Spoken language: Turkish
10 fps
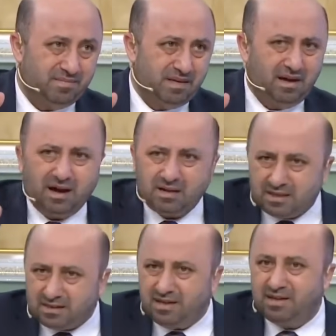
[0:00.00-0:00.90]

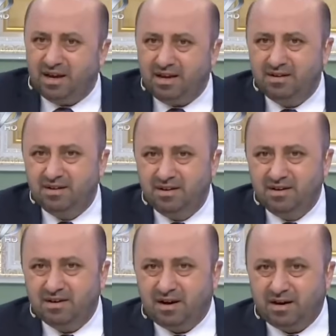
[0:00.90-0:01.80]
Hakikaten de
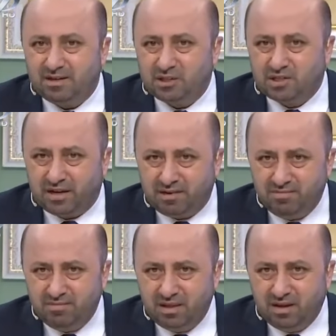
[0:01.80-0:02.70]

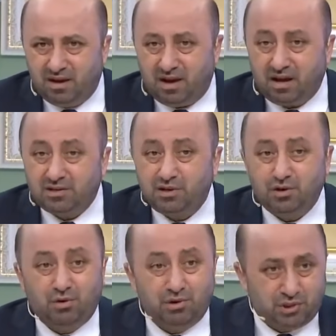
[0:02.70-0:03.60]
kardeşlerim
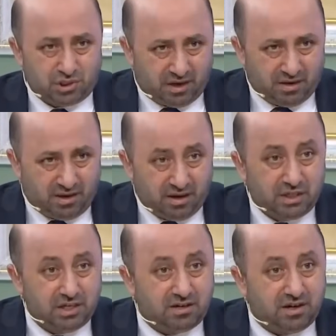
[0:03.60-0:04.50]
hakkı konuşan,
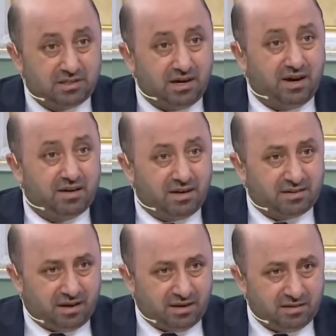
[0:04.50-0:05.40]
hakikati
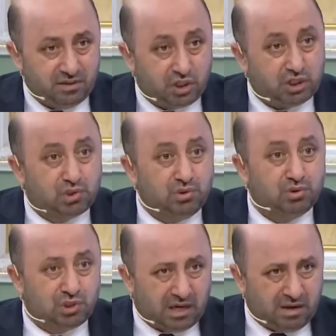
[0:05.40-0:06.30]
anlatan
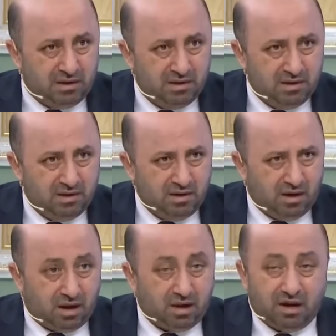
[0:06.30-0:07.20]
cesurca
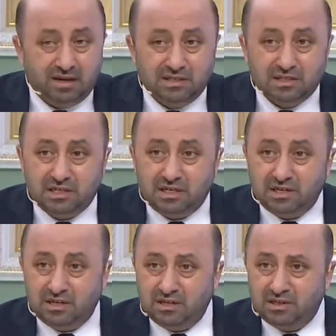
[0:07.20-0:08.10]
Allah'ın
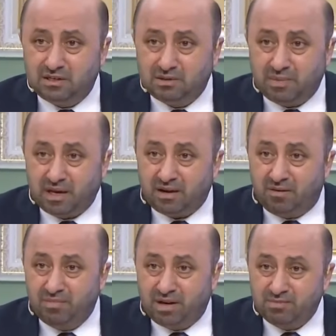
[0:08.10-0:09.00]
dinini,
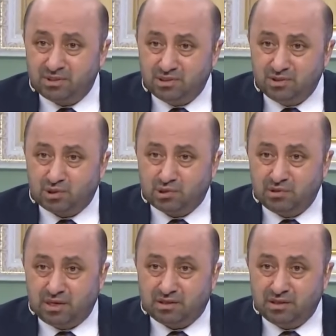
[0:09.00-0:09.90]
peygamberimizin
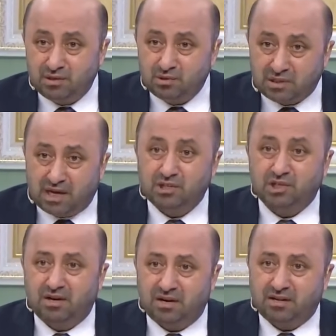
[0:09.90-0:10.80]
sünnetini güzelce
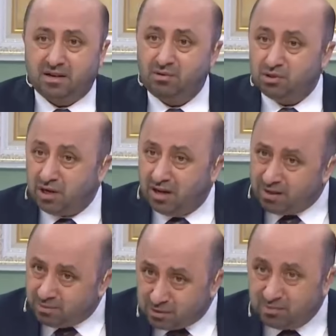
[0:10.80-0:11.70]
anlatan
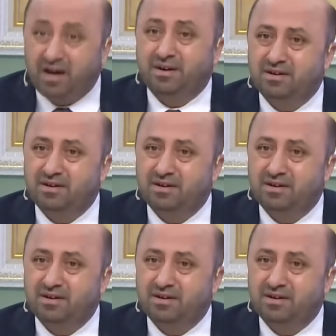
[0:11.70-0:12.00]
hocalarımız var.